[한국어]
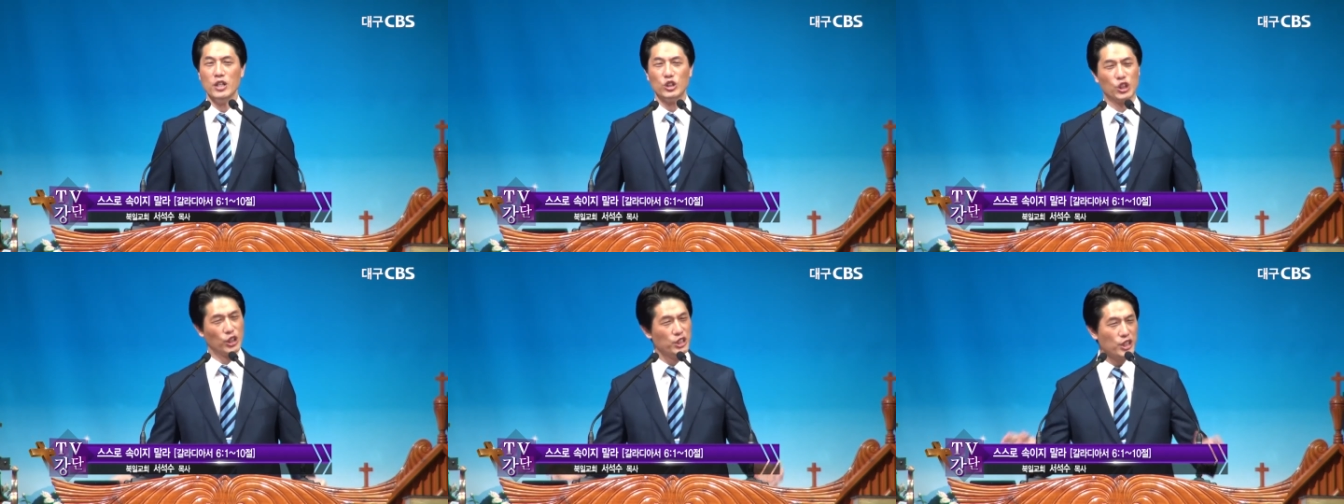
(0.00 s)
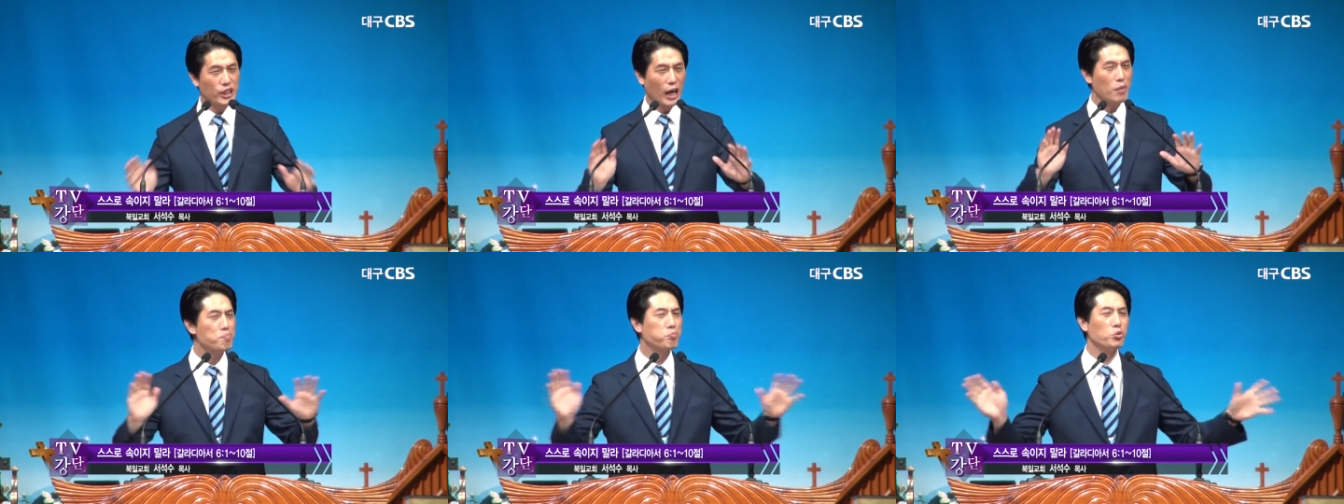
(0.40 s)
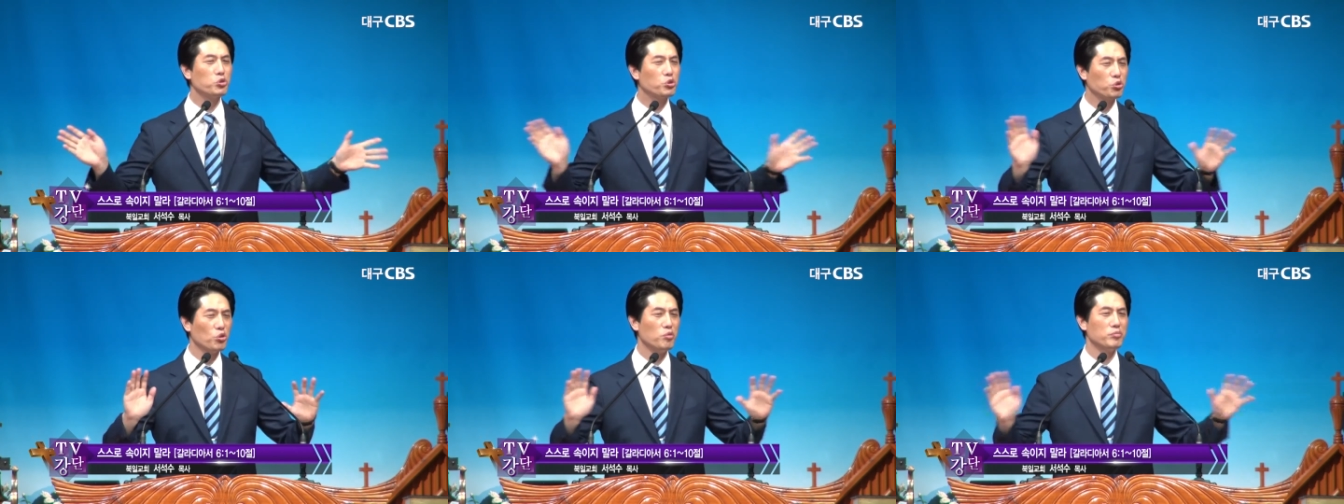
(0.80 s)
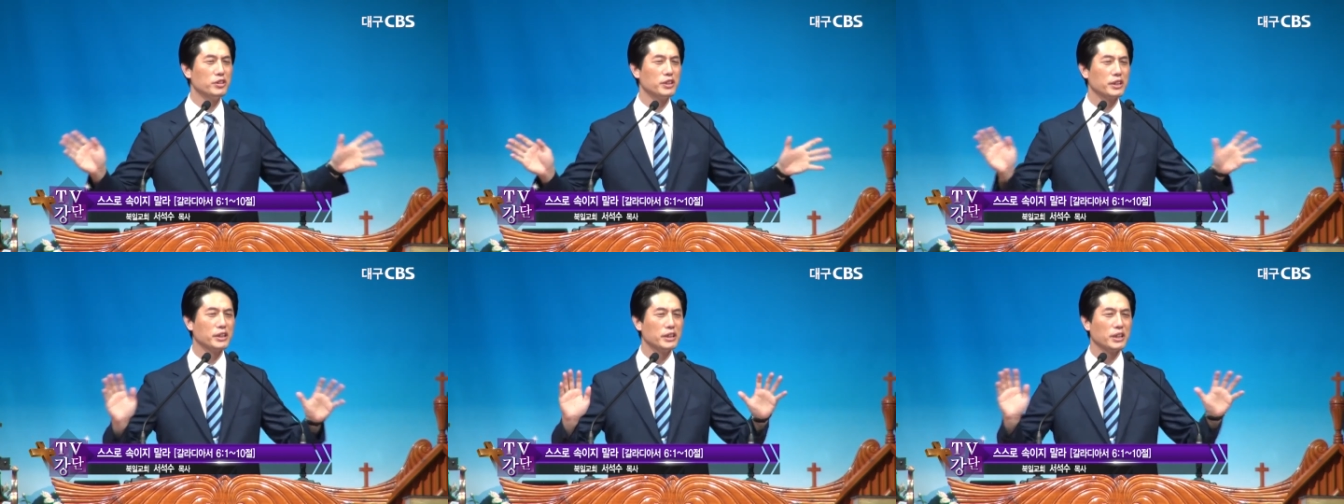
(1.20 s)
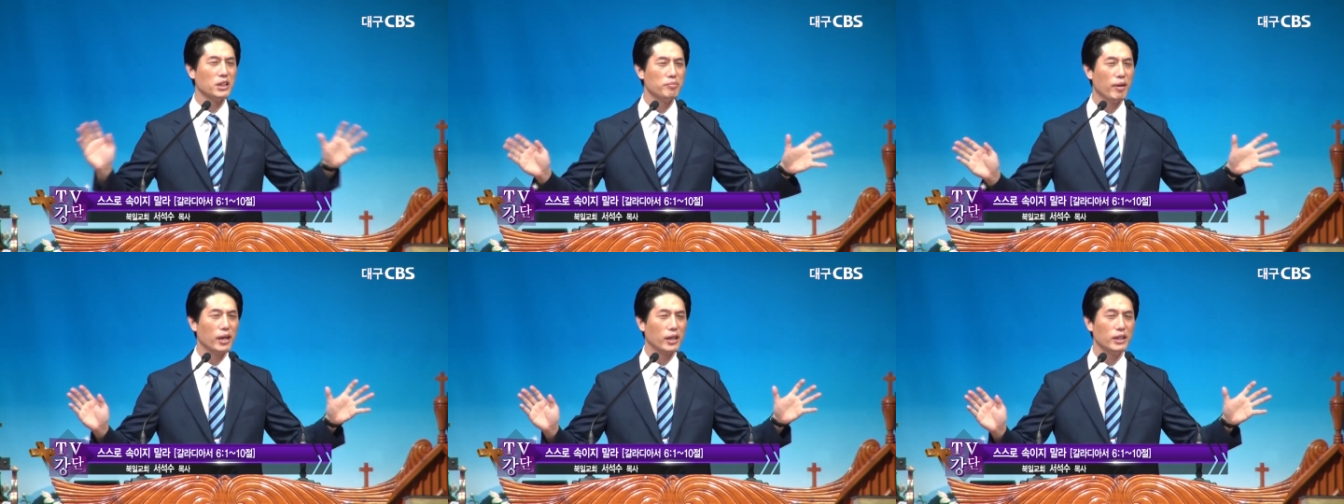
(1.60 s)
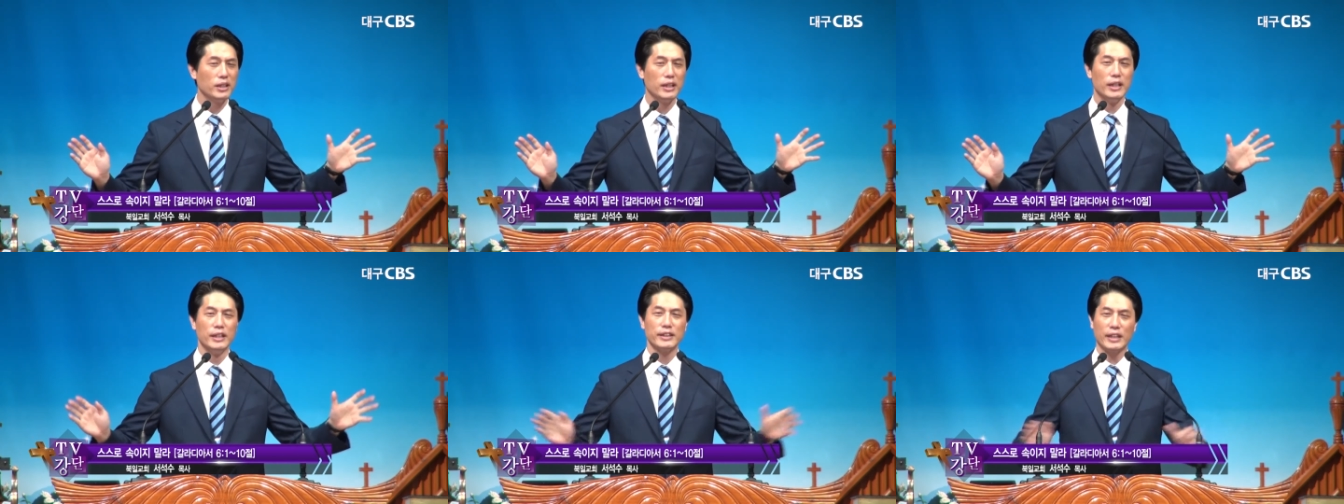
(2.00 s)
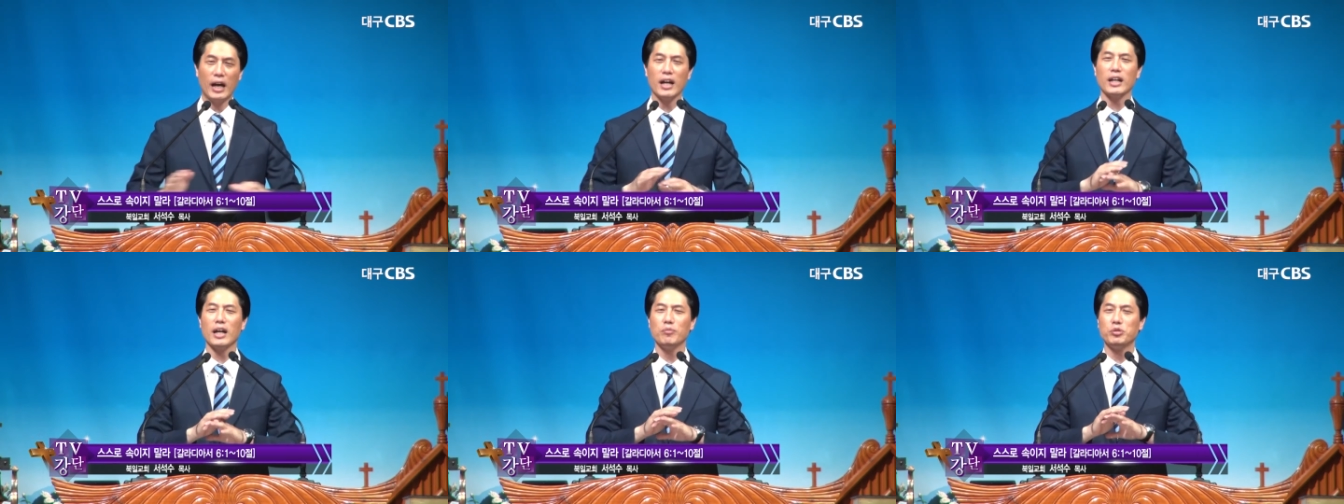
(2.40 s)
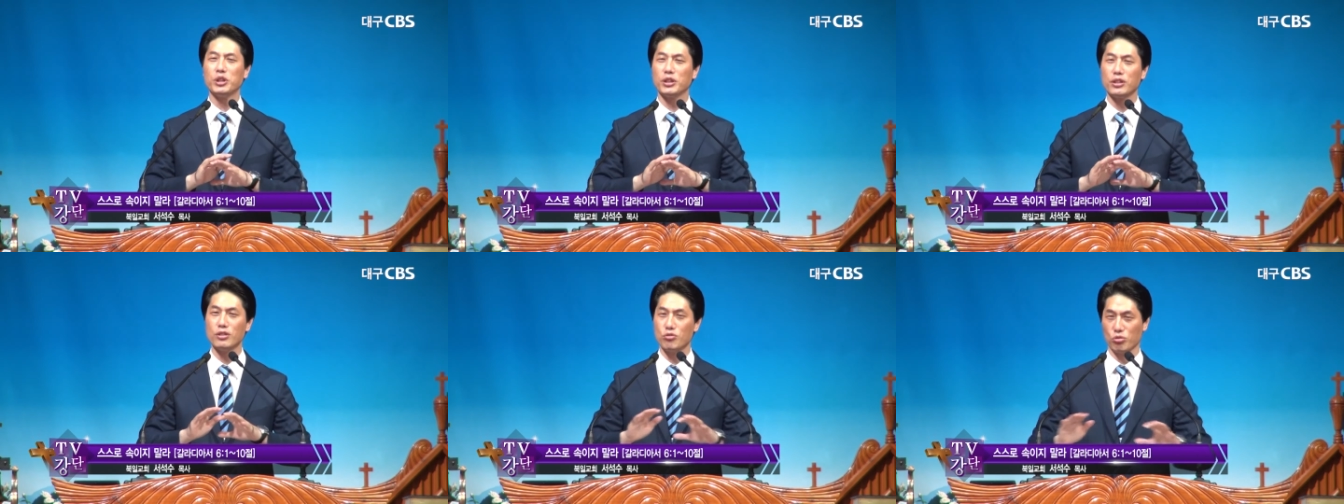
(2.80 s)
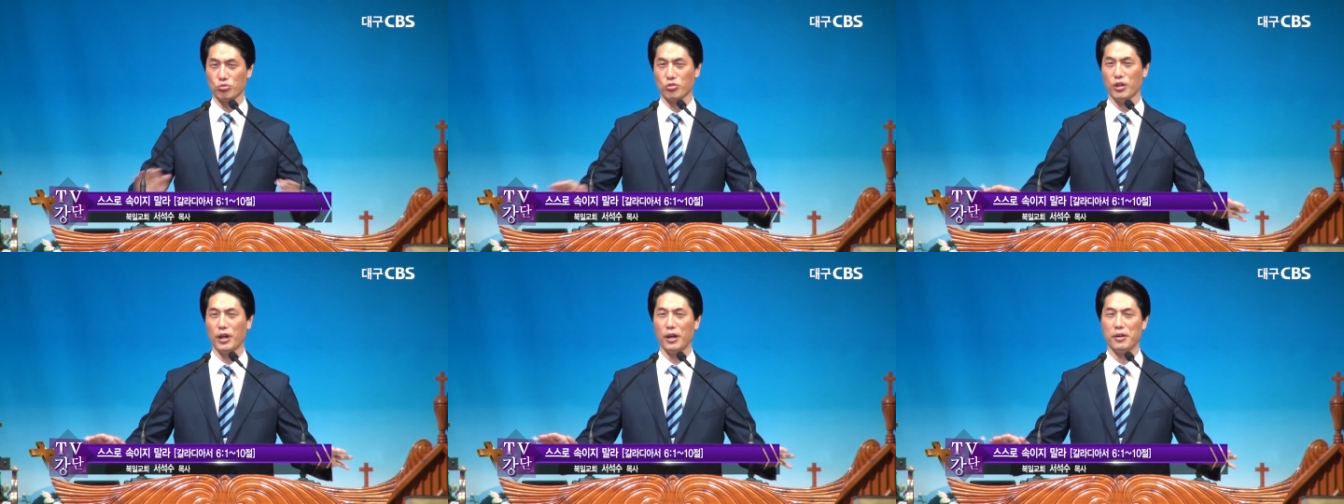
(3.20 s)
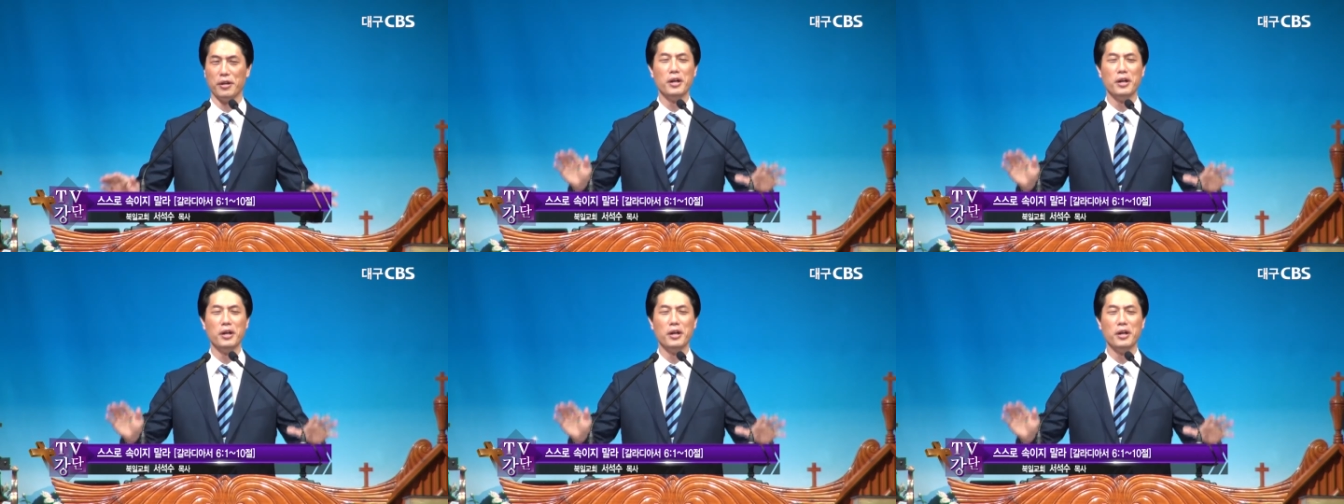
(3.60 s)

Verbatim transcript: 전혀 갚을 수 없는 그 금액을 탕감시켜 준 거예요.